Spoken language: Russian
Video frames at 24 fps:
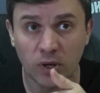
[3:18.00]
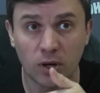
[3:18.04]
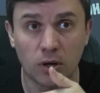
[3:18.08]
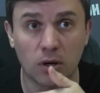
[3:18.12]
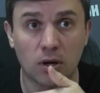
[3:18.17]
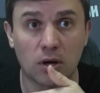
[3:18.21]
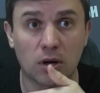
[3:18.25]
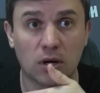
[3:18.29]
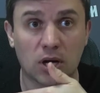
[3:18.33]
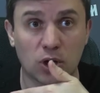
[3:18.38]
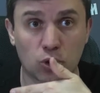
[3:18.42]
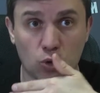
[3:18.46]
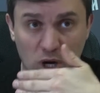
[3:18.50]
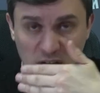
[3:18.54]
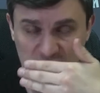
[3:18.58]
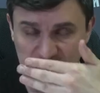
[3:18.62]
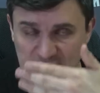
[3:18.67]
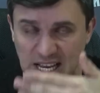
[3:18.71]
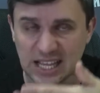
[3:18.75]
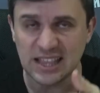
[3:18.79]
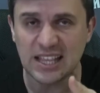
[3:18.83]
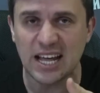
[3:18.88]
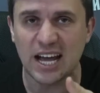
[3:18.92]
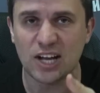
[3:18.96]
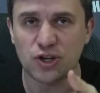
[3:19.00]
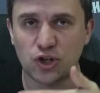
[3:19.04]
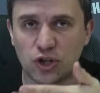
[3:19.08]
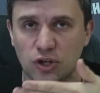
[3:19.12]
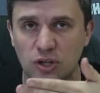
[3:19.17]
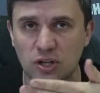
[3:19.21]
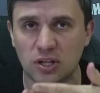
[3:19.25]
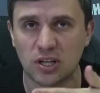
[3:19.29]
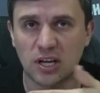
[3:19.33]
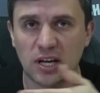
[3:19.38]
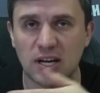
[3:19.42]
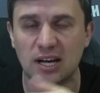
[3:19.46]
э, которое
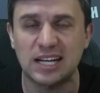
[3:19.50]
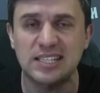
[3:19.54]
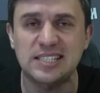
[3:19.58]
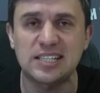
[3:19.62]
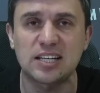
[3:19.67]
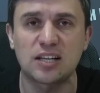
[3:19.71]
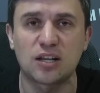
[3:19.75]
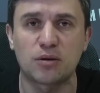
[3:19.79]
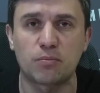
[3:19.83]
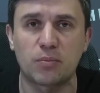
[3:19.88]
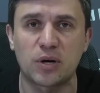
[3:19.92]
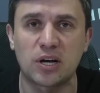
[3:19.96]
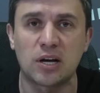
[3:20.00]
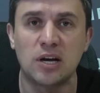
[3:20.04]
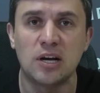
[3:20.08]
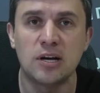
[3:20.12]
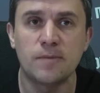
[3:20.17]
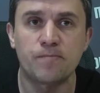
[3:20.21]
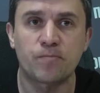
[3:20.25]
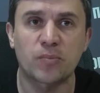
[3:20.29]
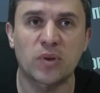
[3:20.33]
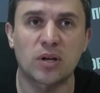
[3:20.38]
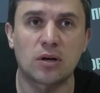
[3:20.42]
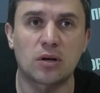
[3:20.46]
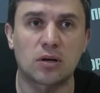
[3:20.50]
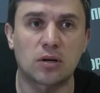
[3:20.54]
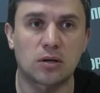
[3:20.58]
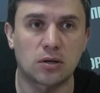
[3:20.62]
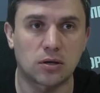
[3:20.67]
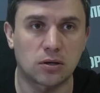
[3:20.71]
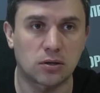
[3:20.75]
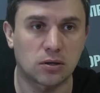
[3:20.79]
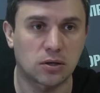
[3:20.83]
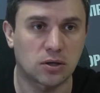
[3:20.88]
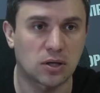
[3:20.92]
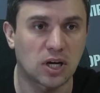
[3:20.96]
озадачено да, и хотело бы
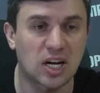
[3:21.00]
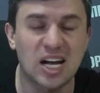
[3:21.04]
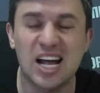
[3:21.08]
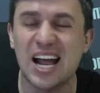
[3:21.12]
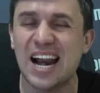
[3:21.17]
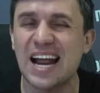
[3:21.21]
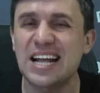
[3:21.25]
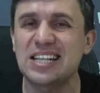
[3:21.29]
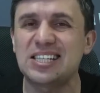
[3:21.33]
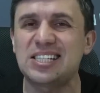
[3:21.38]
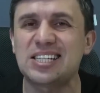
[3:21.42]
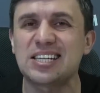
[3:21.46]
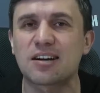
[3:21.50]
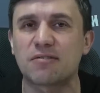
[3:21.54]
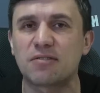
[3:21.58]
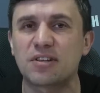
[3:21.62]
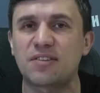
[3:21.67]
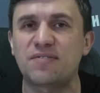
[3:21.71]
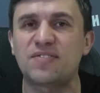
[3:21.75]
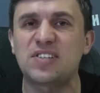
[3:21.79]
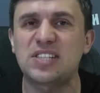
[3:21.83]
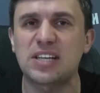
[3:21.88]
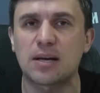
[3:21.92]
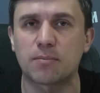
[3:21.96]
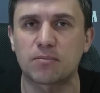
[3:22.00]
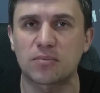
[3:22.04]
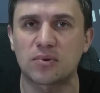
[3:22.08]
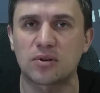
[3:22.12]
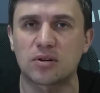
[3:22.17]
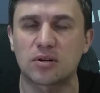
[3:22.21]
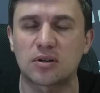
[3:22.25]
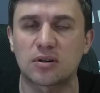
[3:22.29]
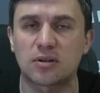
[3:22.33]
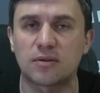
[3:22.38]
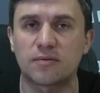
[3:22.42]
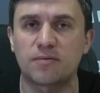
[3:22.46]
гарантировать всем,
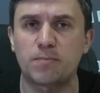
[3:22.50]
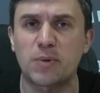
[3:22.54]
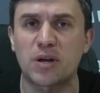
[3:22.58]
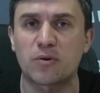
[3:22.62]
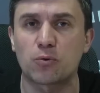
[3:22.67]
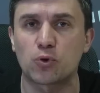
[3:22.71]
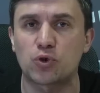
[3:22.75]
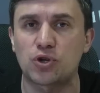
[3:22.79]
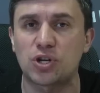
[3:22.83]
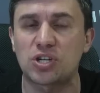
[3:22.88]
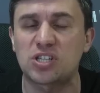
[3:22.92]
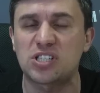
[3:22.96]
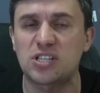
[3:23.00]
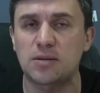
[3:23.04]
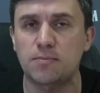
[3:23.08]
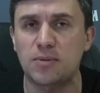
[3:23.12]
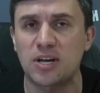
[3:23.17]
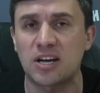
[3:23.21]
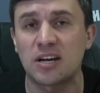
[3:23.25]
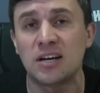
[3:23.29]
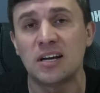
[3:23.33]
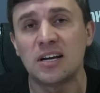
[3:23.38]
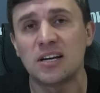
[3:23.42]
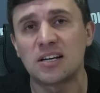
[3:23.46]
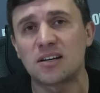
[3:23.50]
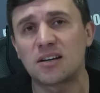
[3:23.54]
в первую очередь себе,